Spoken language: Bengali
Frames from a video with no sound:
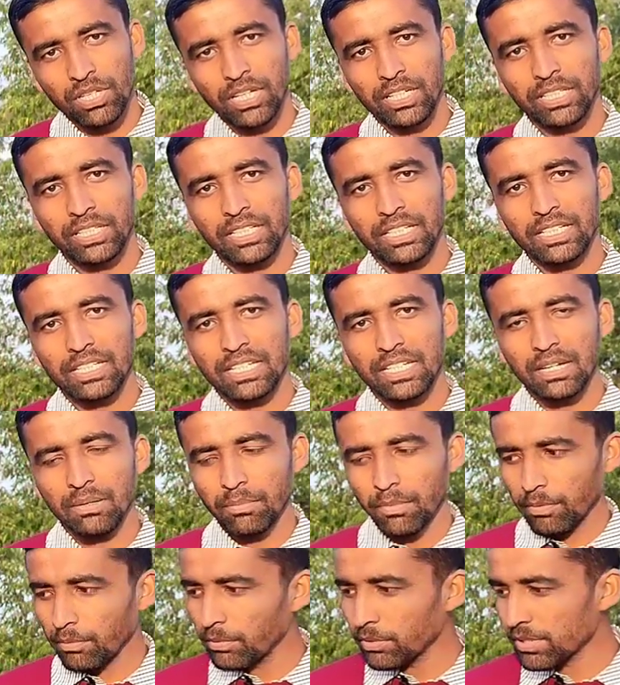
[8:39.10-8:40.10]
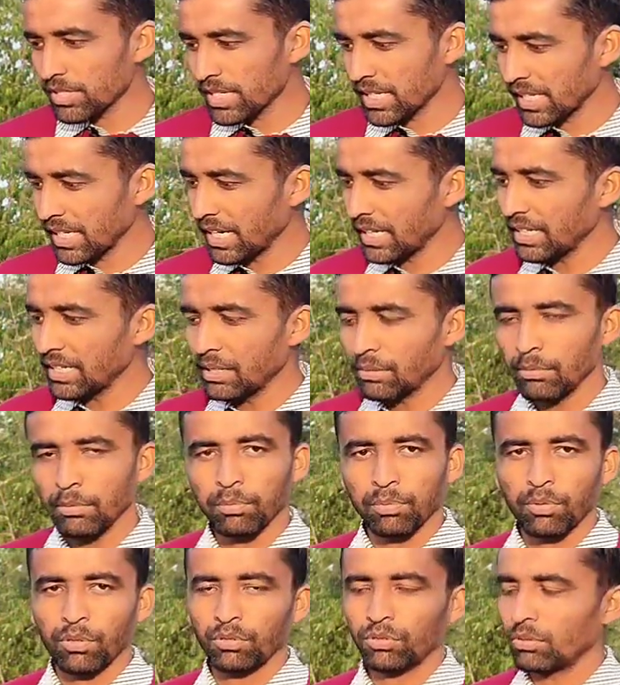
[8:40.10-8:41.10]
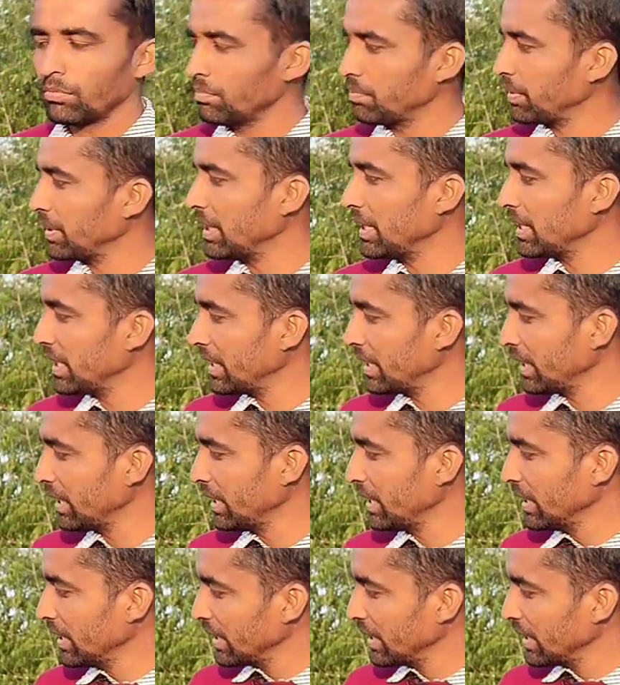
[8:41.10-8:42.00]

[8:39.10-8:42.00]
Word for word: সালে গিয়েছিলাম এবং সেখানেই আমি প্রথম ফিল্ডে